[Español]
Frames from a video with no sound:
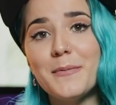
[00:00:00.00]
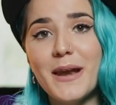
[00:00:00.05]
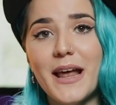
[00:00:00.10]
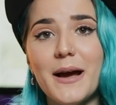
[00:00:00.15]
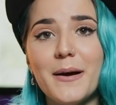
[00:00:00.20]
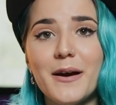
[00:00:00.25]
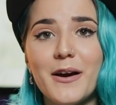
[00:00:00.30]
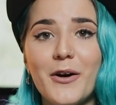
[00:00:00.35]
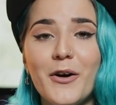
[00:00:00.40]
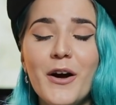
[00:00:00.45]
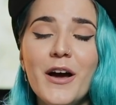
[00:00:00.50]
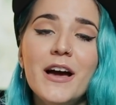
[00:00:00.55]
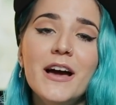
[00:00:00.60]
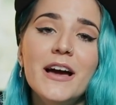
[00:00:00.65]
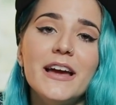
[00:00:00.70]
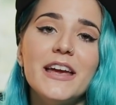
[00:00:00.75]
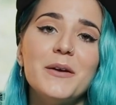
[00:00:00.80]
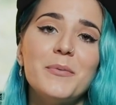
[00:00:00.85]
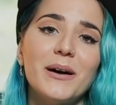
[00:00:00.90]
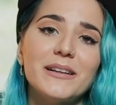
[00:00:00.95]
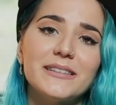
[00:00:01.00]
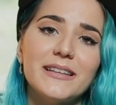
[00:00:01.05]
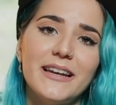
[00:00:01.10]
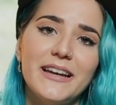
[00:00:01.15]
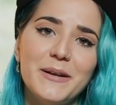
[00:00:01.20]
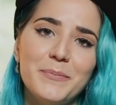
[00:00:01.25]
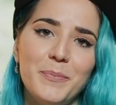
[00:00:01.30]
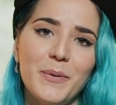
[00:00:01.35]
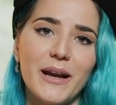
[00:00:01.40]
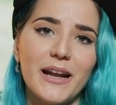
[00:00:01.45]
Namco y va a
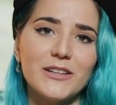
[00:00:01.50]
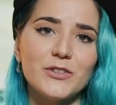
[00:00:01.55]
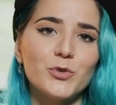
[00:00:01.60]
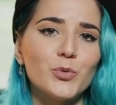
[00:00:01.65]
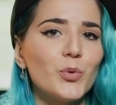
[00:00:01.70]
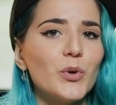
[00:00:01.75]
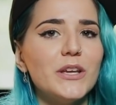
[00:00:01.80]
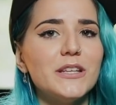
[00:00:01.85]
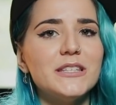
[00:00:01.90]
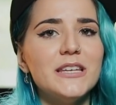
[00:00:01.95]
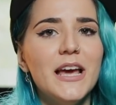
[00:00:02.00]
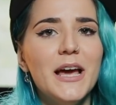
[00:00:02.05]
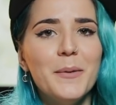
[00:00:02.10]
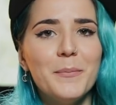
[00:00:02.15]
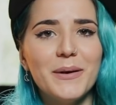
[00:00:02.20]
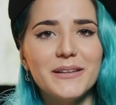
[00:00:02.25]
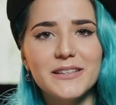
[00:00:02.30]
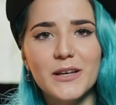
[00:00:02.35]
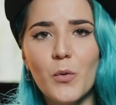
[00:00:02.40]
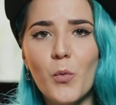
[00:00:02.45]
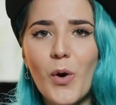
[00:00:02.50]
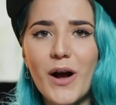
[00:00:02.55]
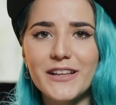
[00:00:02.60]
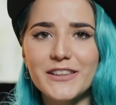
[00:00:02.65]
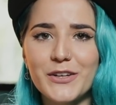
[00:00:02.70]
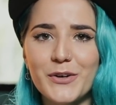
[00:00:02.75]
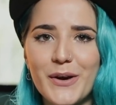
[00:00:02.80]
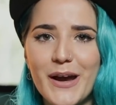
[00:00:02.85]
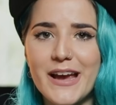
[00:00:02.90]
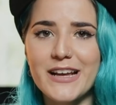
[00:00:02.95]
salir para Switch
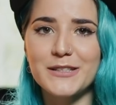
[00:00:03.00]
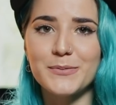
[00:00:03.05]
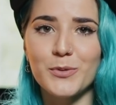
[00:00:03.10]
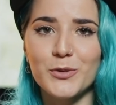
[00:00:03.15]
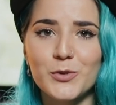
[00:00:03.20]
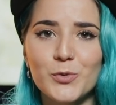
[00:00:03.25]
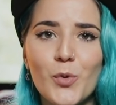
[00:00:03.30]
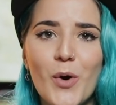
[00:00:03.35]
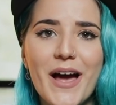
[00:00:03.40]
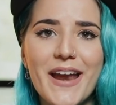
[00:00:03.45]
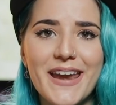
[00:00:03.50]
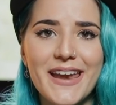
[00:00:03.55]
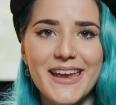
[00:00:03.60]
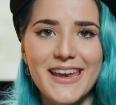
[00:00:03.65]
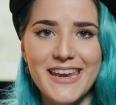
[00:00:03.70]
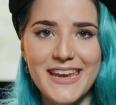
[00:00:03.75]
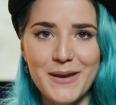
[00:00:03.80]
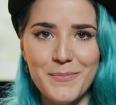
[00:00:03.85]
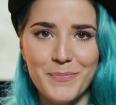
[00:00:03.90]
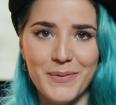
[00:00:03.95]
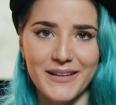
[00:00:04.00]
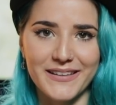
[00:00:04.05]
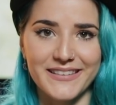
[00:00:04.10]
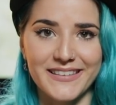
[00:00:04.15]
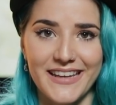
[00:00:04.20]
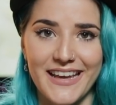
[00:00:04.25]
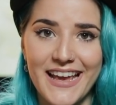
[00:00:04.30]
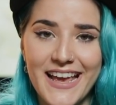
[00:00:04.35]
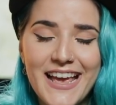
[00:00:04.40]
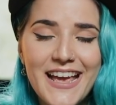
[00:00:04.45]
PS4, Xbox One y
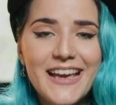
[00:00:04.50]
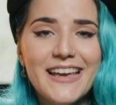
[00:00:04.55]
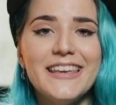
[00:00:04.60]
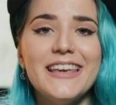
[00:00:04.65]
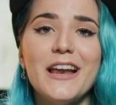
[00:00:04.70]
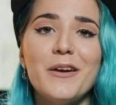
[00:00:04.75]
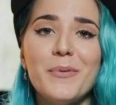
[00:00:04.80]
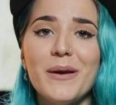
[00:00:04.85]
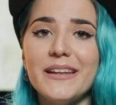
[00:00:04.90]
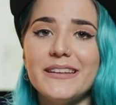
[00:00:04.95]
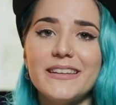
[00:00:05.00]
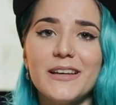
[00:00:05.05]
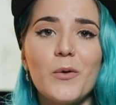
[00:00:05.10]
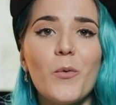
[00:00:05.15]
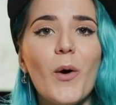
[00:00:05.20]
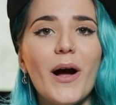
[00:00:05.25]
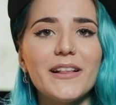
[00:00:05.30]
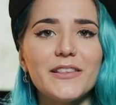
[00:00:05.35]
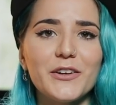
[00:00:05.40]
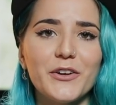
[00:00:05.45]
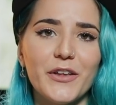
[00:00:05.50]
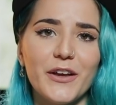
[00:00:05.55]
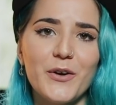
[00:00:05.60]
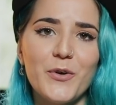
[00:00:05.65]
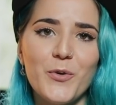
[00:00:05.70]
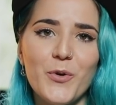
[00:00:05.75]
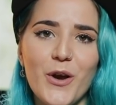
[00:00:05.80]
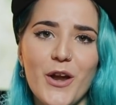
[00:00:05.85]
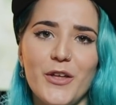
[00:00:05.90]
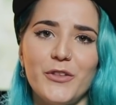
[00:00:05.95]
PC. Y el 24 de
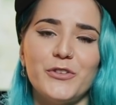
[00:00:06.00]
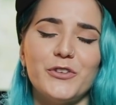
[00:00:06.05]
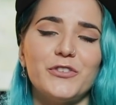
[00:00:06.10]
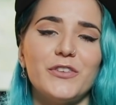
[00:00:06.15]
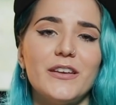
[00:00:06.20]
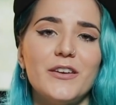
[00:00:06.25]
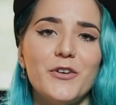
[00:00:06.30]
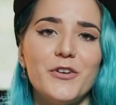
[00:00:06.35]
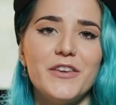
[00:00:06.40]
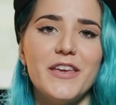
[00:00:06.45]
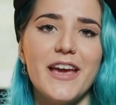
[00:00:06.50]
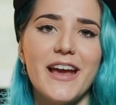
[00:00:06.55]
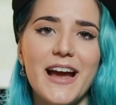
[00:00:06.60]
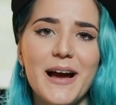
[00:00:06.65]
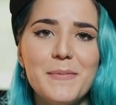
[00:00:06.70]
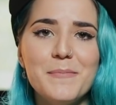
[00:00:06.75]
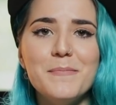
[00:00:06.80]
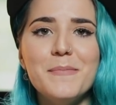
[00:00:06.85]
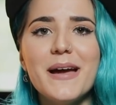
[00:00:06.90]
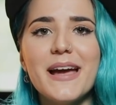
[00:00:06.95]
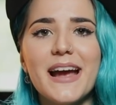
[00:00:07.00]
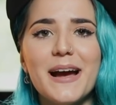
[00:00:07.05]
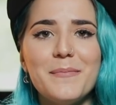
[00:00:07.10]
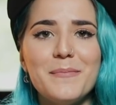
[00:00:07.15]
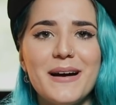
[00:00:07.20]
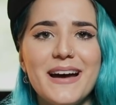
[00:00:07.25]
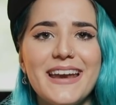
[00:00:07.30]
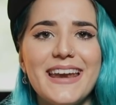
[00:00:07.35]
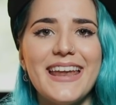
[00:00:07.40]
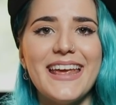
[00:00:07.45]
julio entonces nos llega Mega
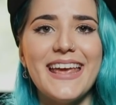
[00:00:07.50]
Man